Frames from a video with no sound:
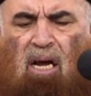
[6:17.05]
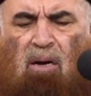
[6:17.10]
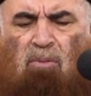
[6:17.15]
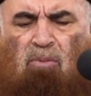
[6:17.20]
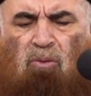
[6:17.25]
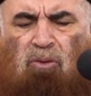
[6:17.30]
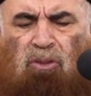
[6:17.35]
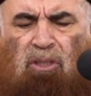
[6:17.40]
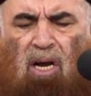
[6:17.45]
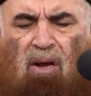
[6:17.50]

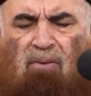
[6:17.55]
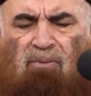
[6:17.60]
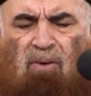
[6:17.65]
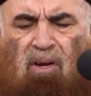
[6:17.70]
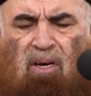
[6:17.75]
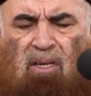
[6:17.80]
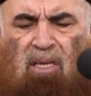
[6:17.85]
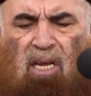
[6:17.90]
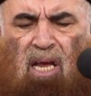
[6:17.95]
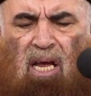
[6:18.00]
أبو
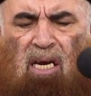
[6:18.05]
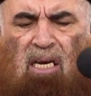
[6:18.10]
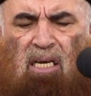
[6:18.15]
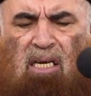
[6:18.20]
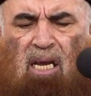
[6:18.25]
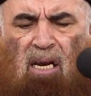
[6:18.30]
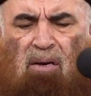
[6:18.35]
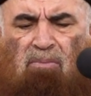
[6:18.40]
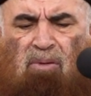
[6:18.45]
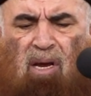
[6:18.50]
جعفر
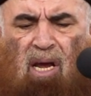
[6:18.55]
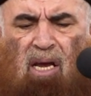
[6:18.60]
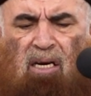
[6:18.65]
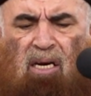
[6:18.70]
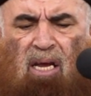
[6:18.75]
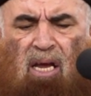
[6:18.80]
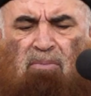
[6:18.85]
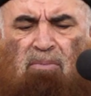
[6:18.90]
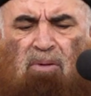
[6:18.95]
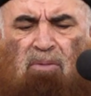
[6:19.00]
ذلك
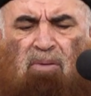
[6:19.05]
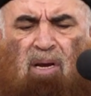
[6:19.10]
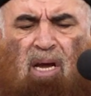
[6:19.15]
المعنى